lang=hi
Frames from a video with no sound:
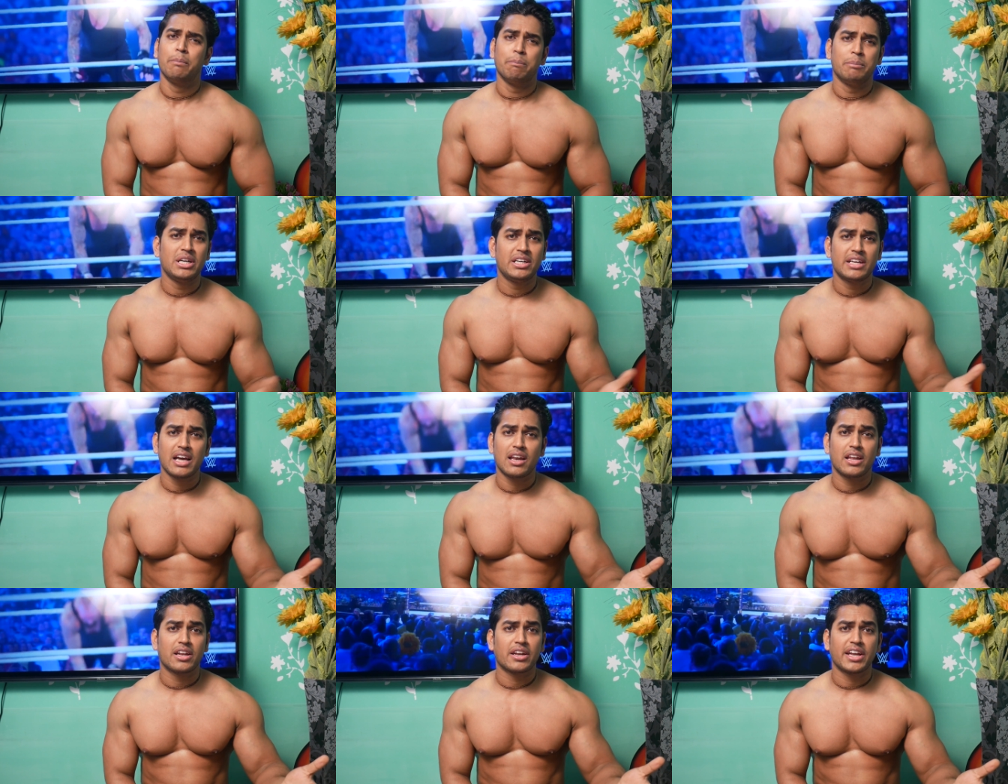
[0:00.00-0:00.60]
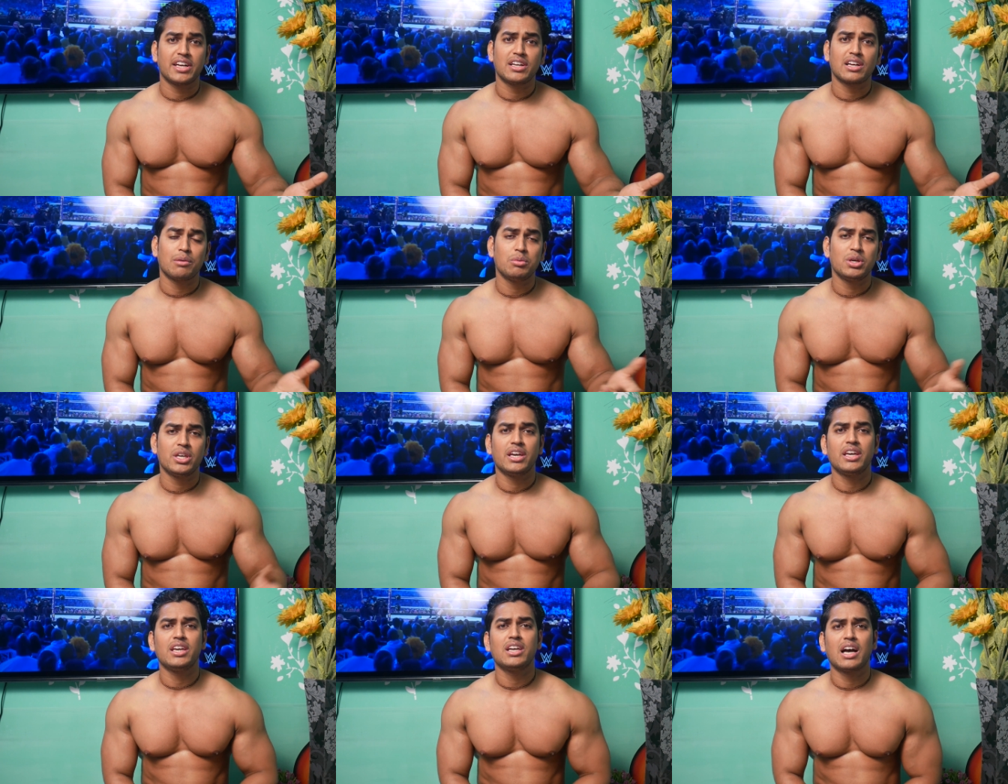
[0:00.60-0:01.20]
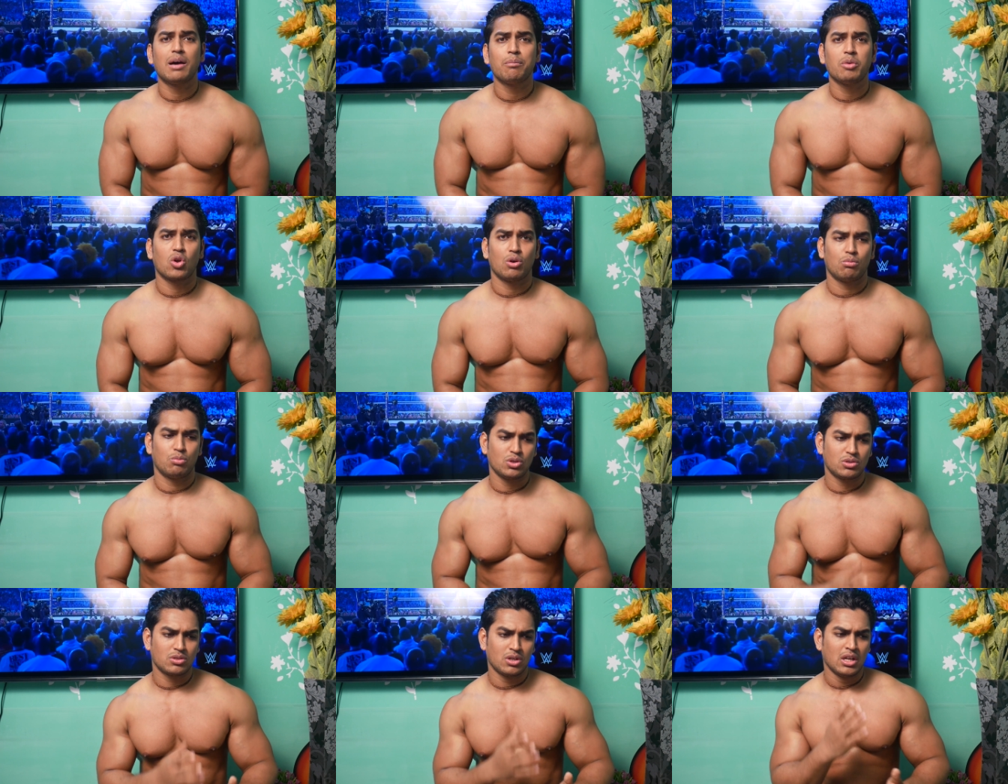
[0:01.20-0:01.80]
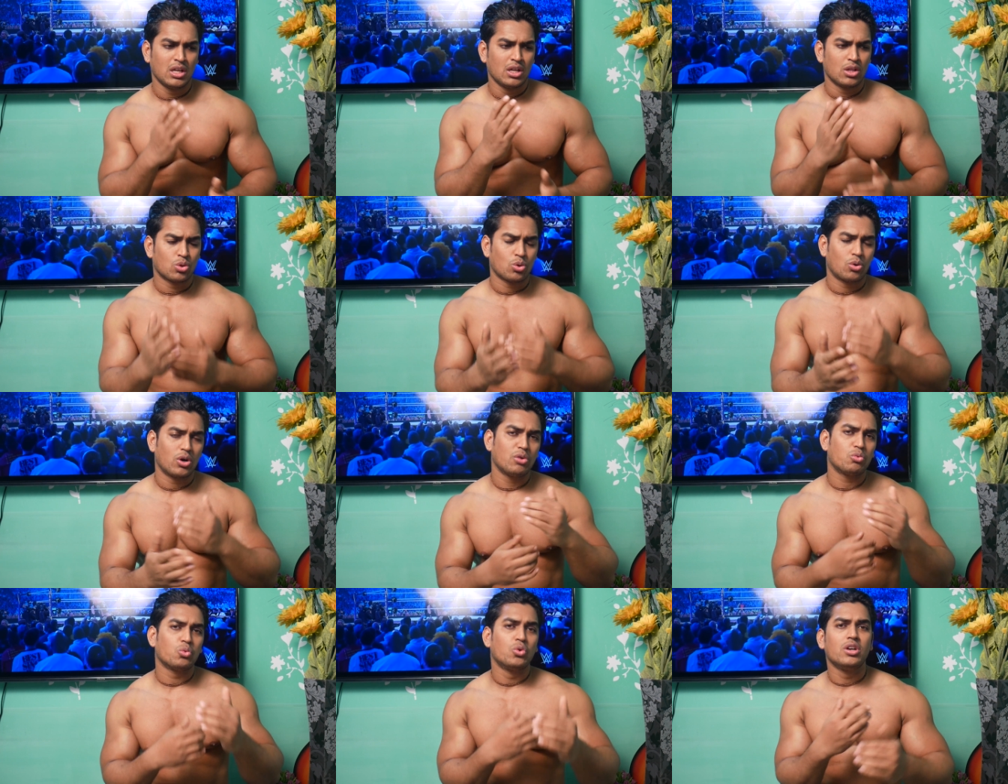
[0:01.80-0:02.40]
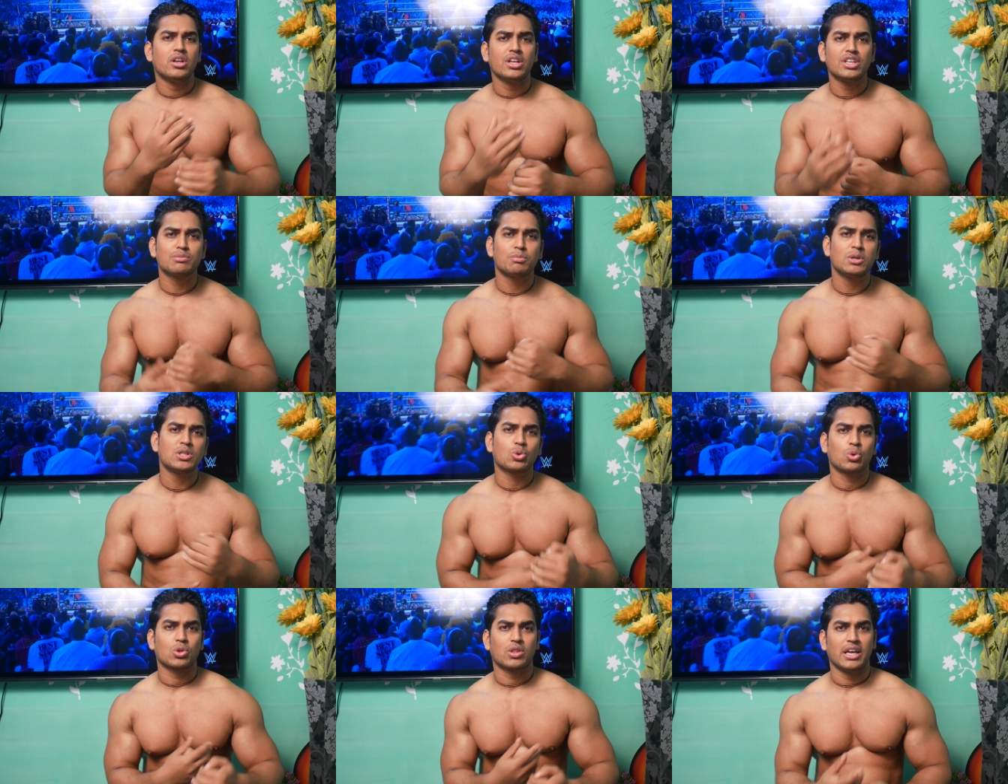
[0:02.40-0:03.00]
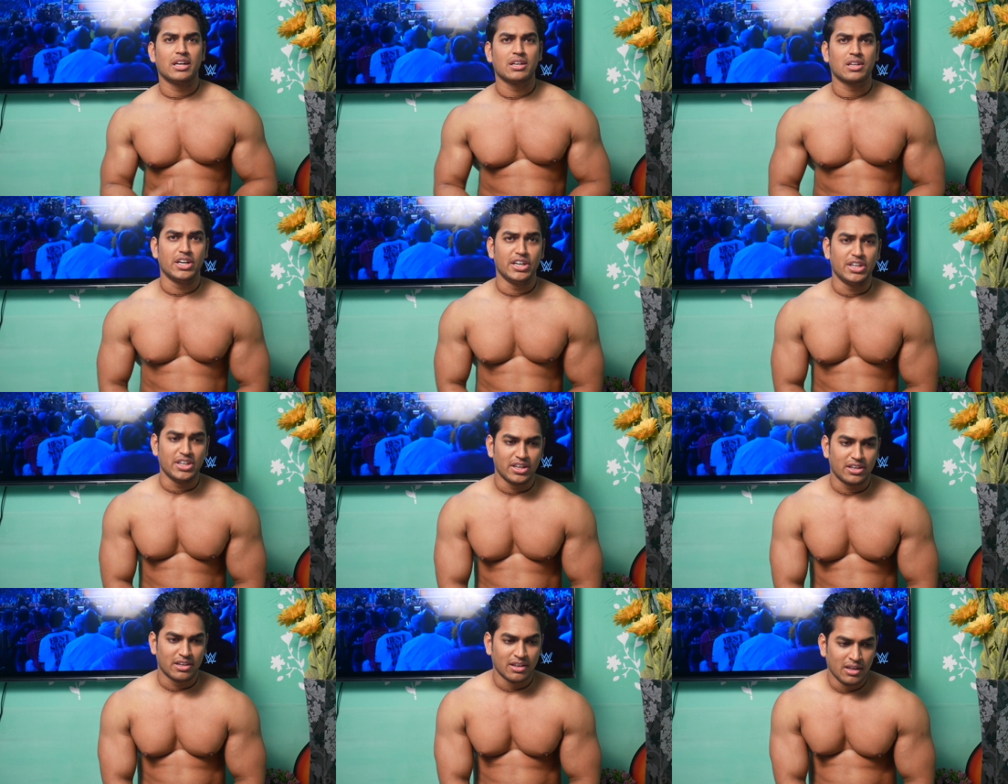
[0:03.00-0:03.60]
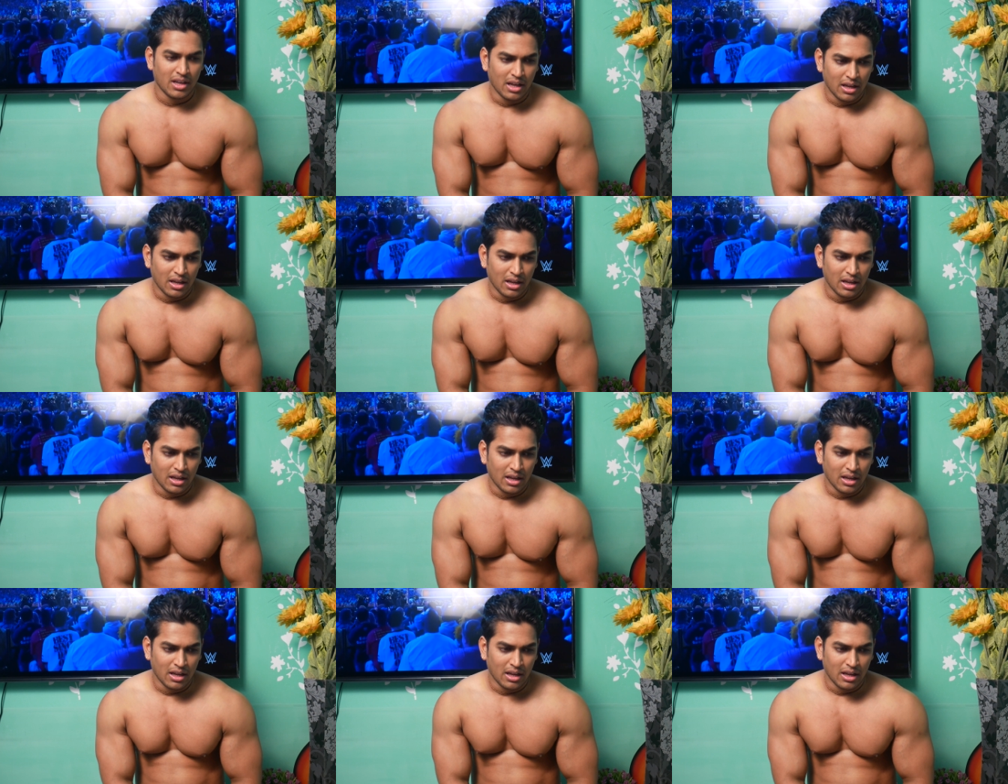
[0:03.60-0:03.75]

बीटा लेनाइन का भी यही काम है ऑलमोस्ट थोड़ा उन्नीस बीस होता है इंग्रेडिएंट